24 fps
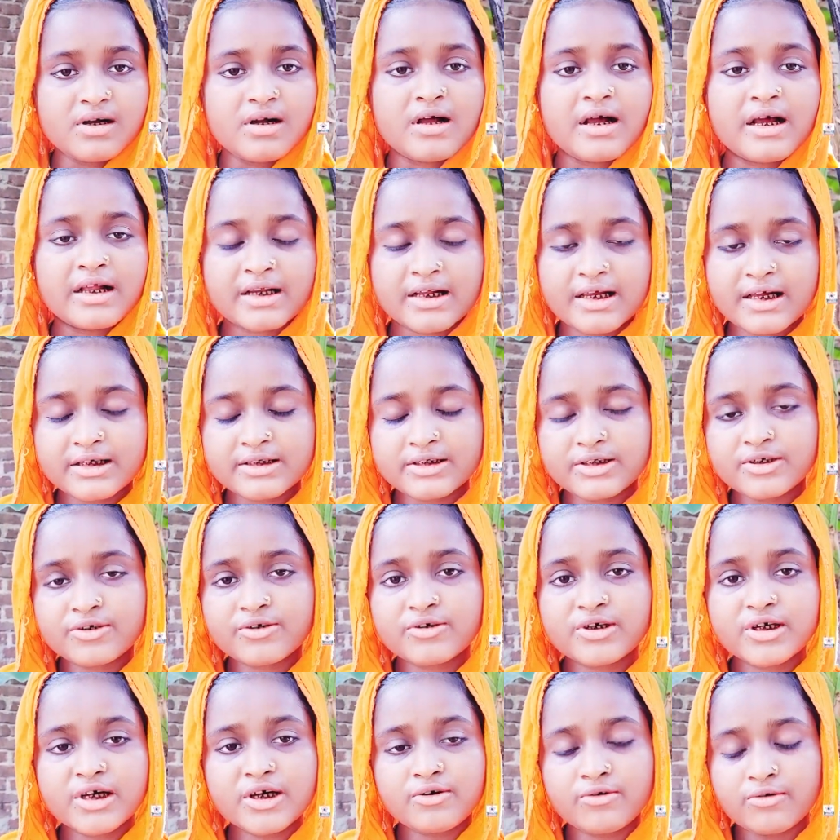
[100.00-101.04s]
আমরা কি
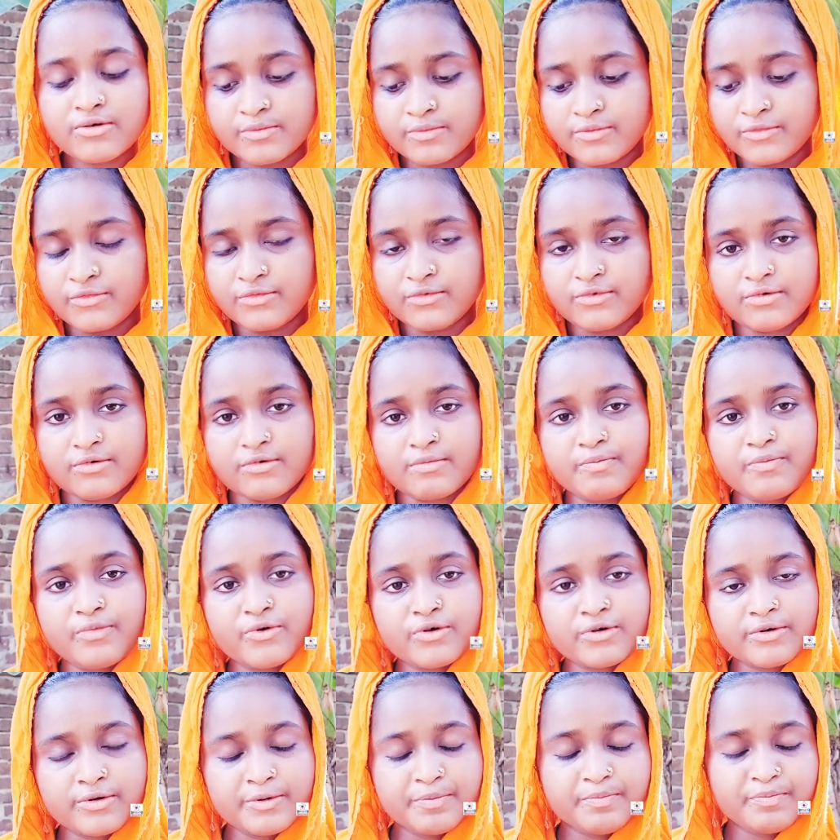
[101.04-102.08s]
কি করব
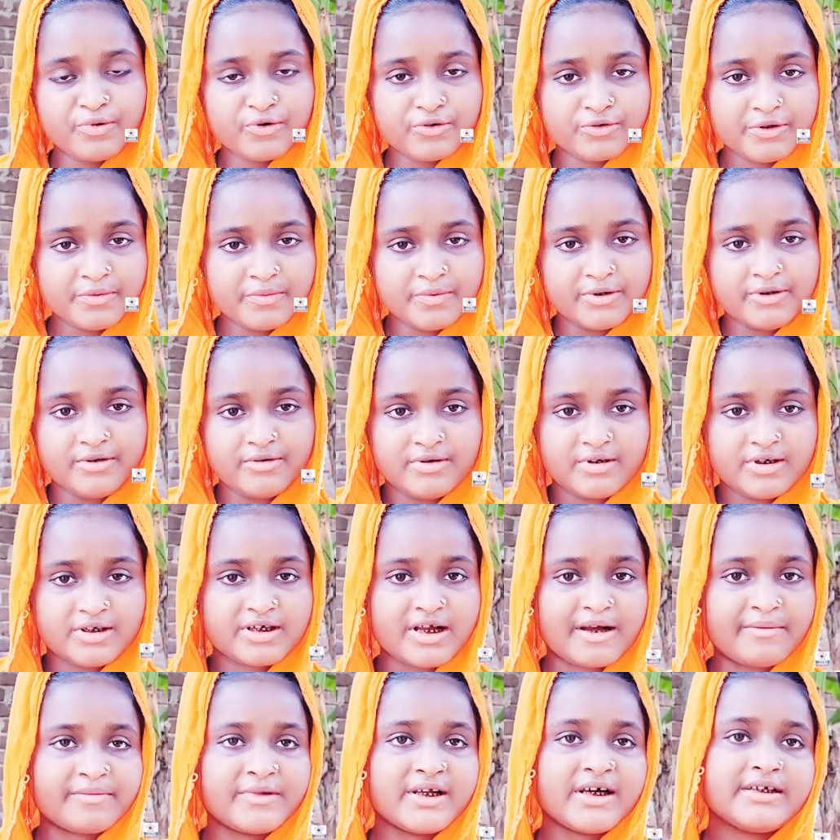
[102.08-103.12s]
প্রতিবেদনের
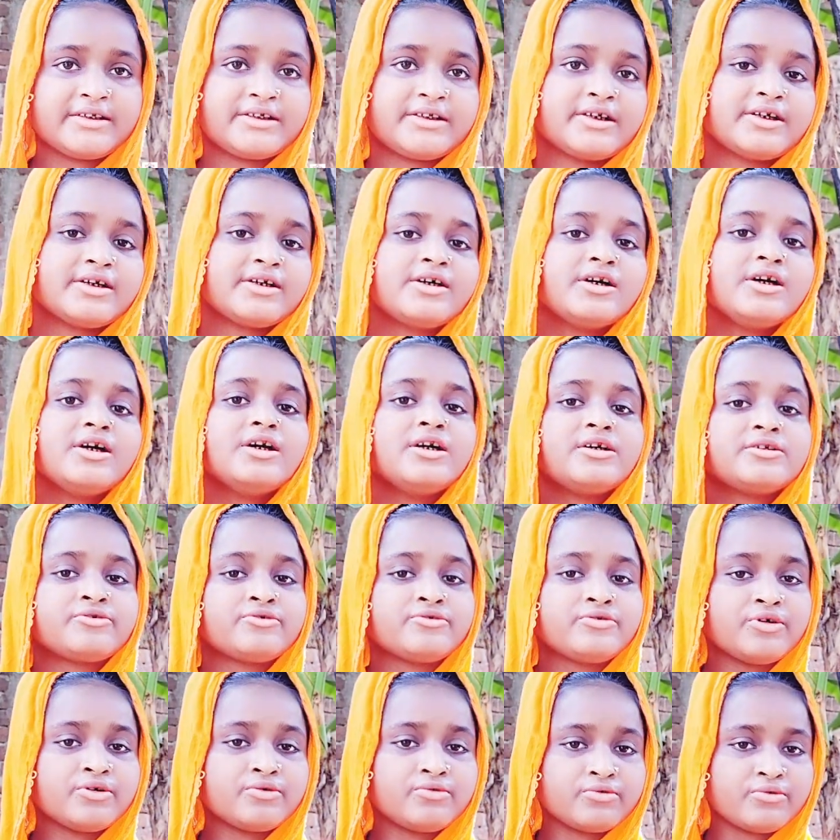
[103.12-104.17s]
সামনে আইছে
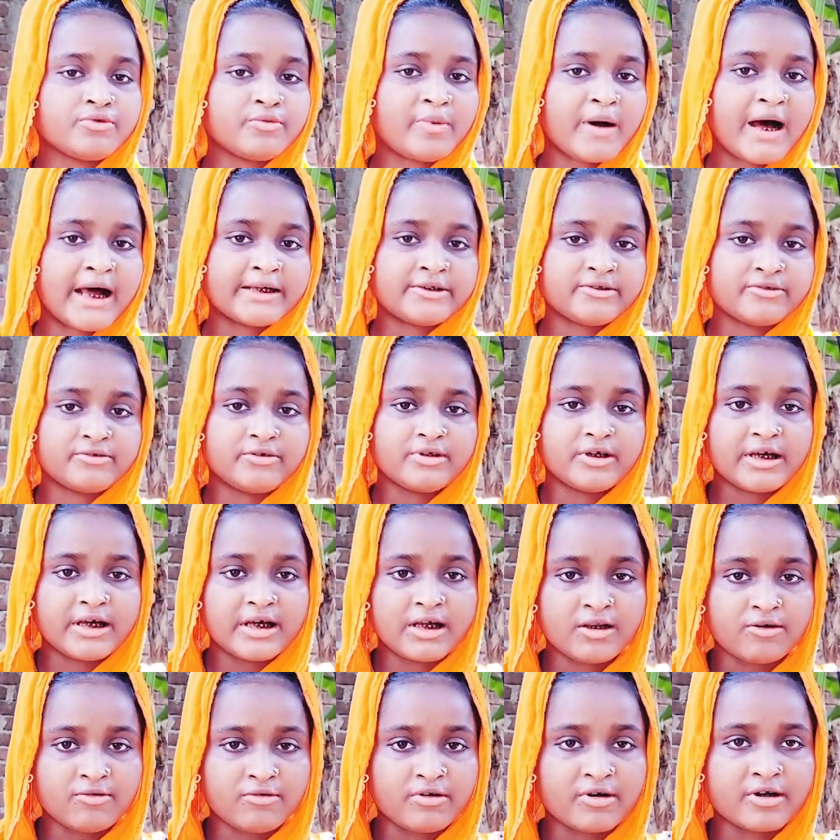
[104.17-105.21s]
যদি কোনো ভাই যদি
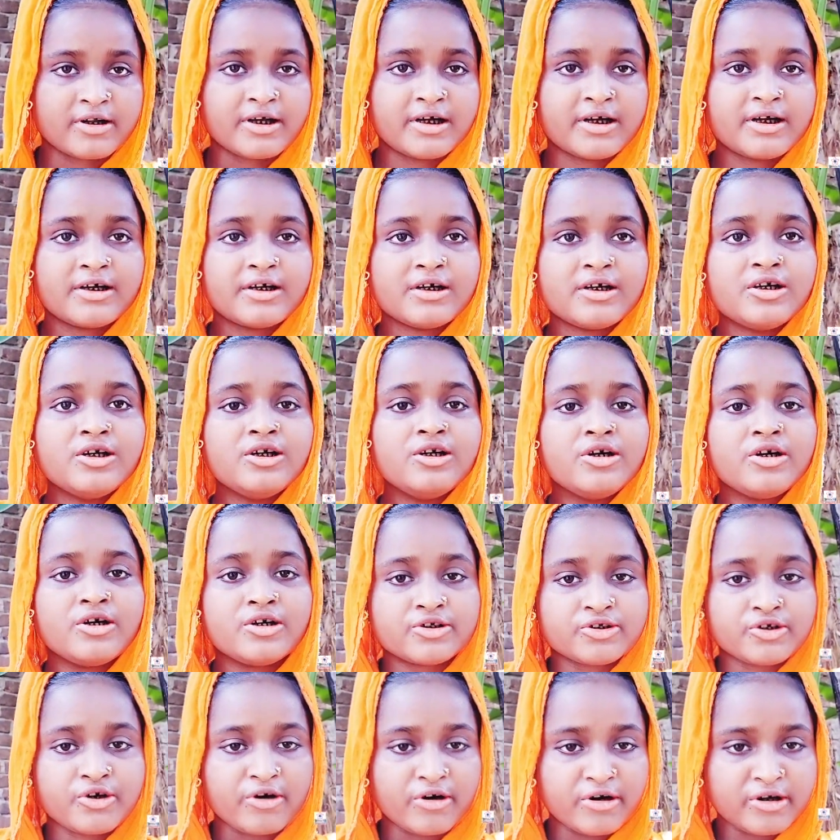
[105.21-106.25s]
হেল্প করে
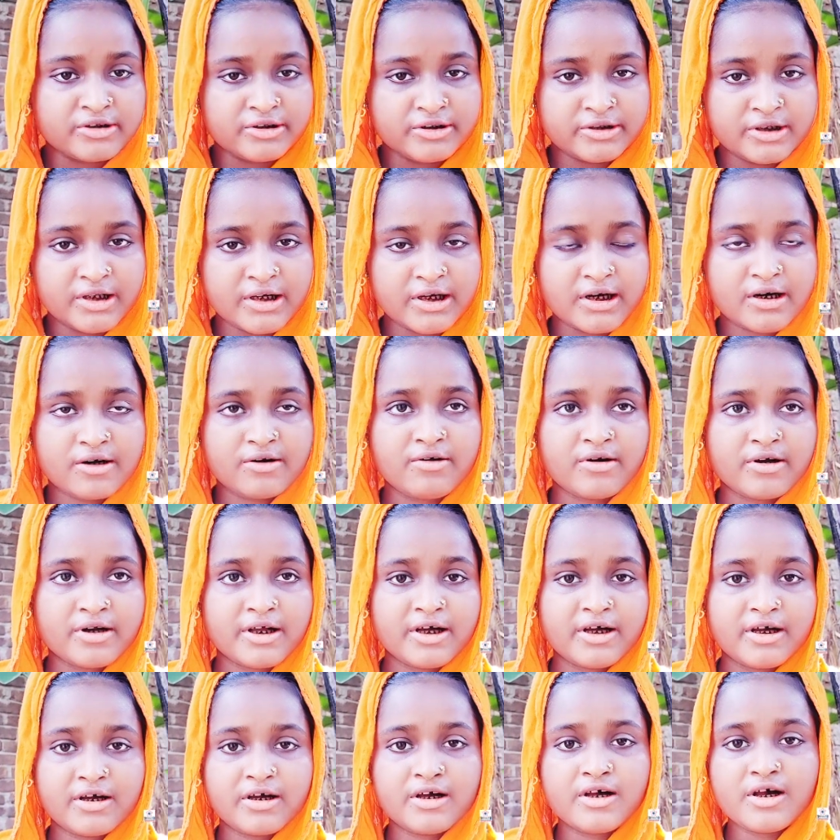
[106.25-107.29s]
সহযোগিতা
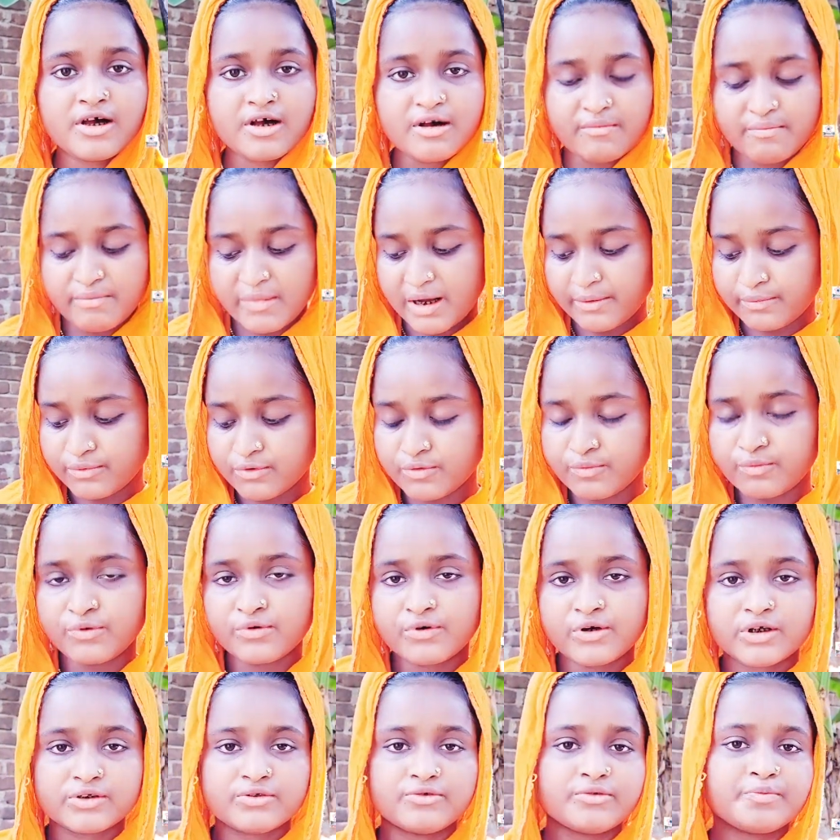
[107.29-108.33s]
করে বাবু
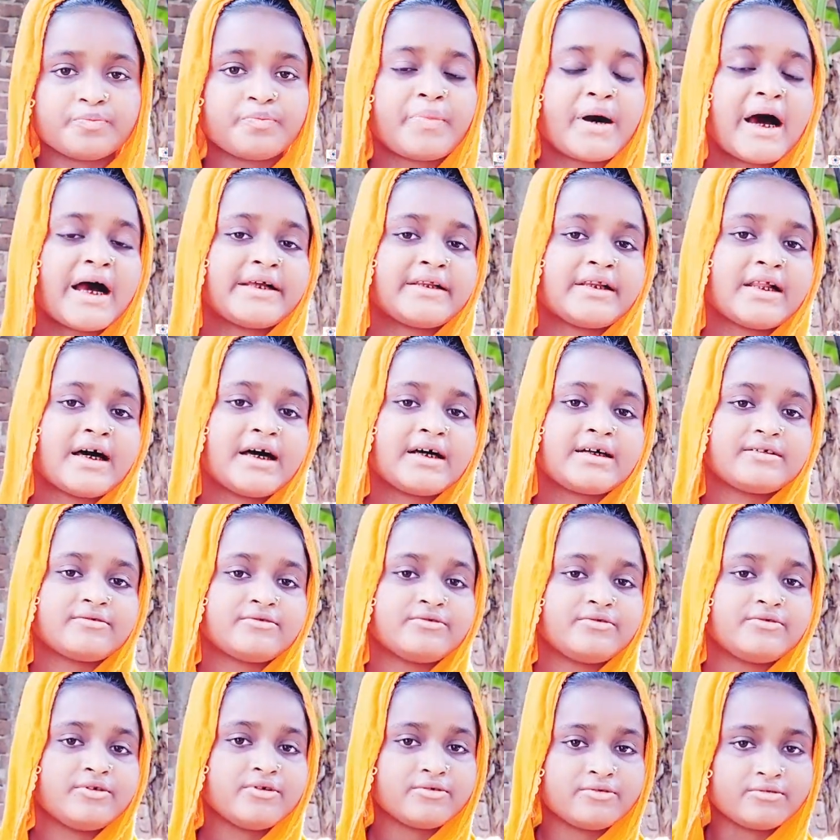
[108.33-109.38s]
বুকে দুধ পায় না
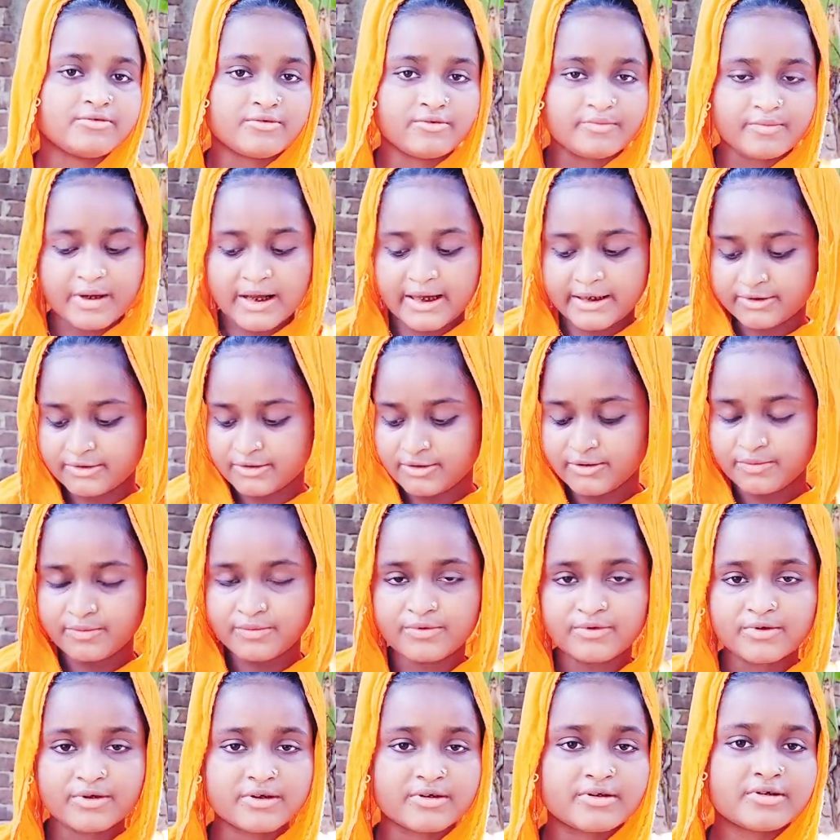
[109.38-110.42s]
যদি কোনো ভাই যদি
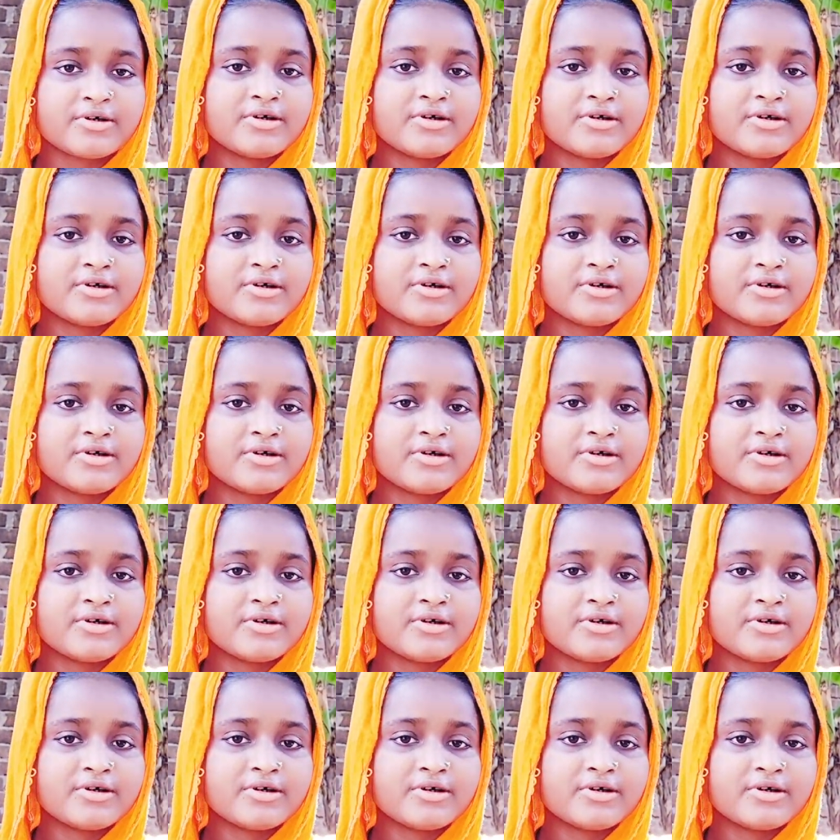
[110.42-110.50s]
বুকে